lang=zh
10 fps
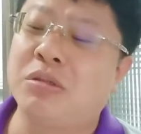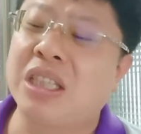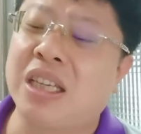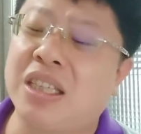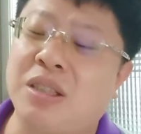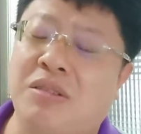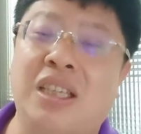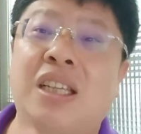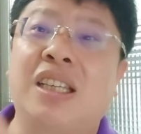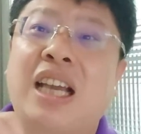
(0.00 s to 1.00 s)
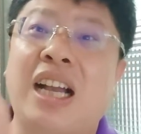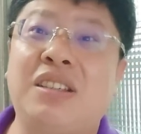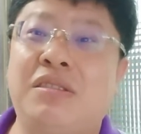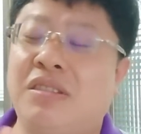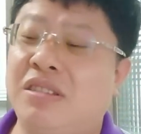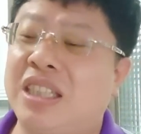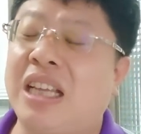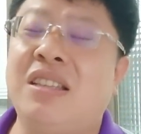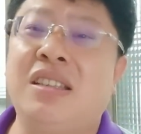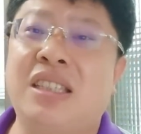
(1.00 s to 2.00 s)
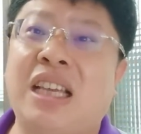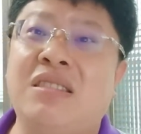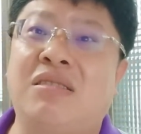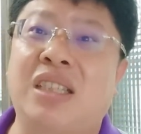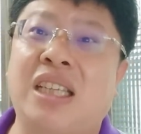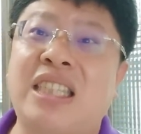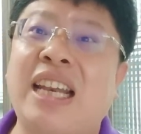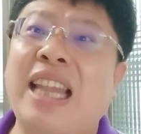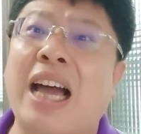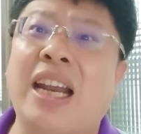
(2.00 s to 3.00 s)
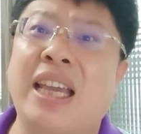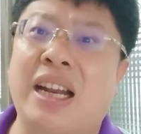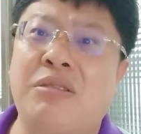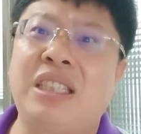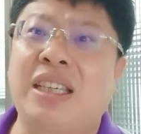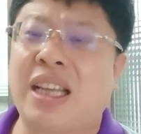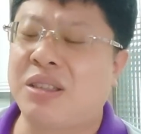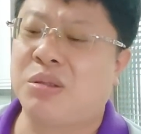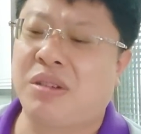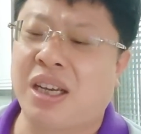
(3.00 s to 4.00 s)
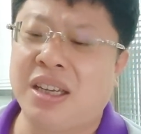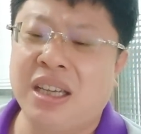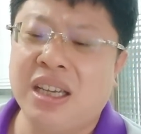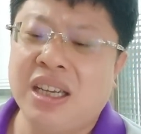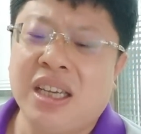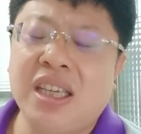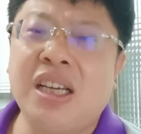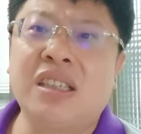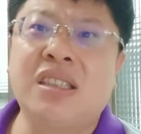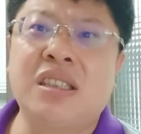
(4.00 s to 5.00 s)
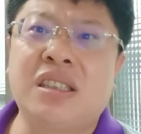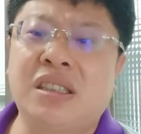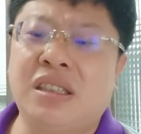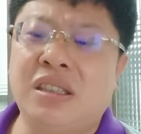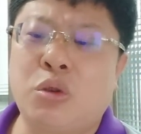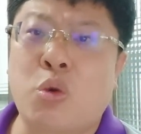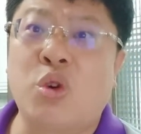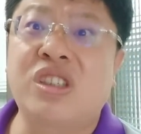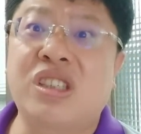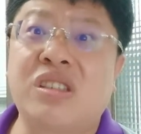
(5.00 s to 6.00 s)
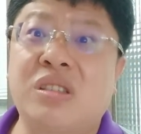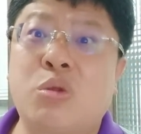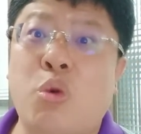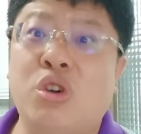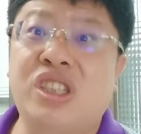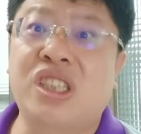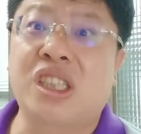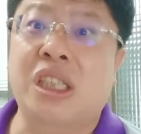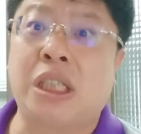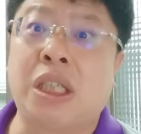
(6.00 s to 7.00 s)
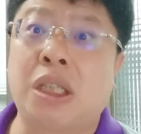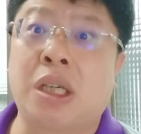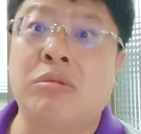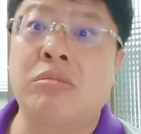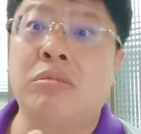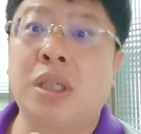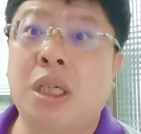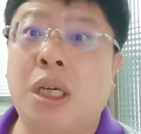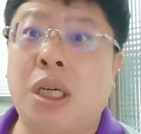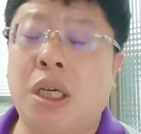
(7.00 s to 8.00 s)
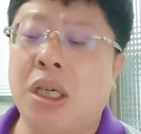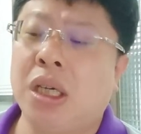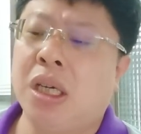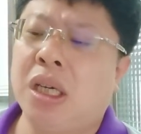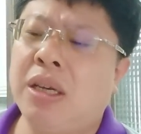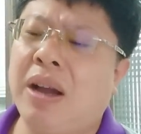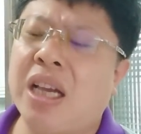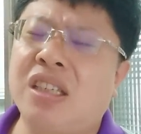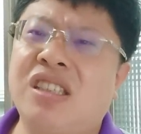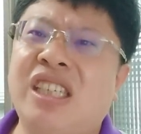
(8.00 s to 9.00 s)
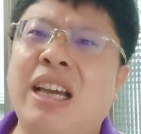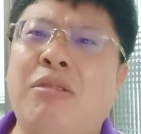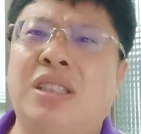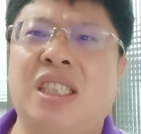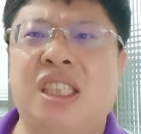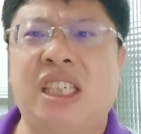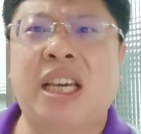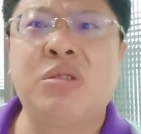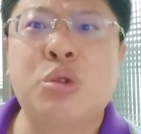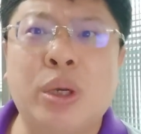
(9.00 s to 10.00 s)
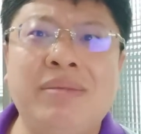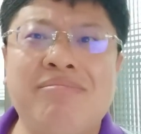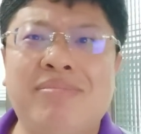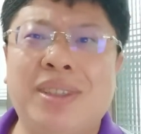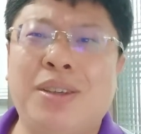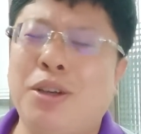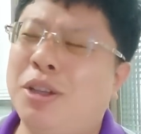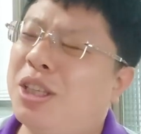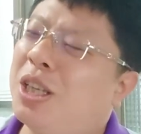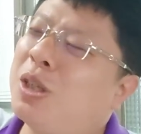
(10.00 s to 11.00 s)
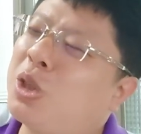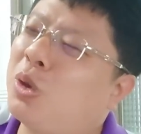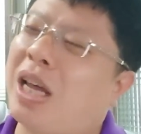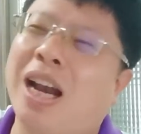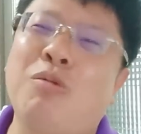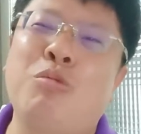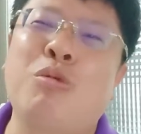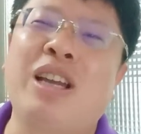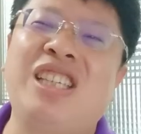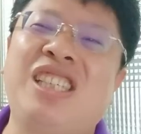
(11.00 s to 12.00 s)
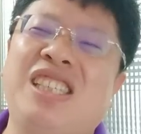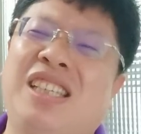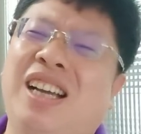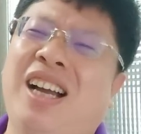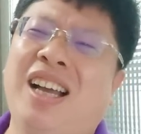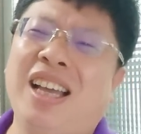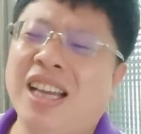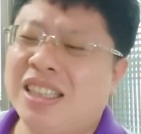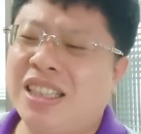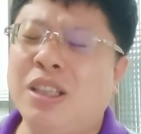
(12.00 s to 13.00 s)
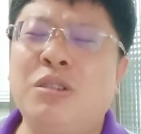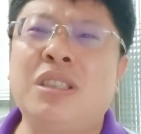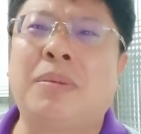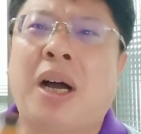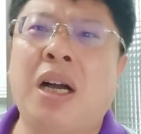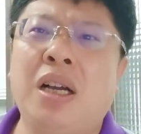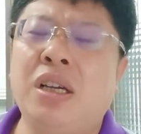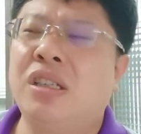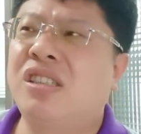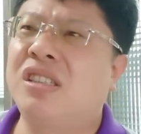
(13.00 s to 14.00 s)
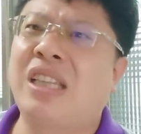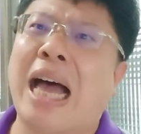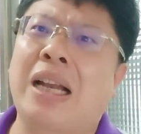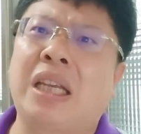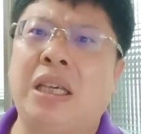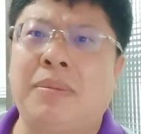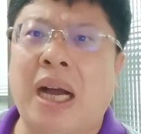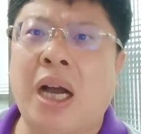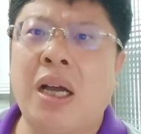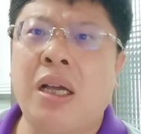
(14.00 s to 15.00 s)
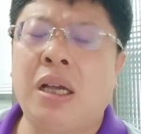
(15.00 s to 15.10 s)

中正这种人的，大概就就三三种人、三大类了。我简单说了，一个是国士国士级的人物啊，另外一个是孝子贤孙，能够受他的乌龟气的，这些都是什么四大体嘛。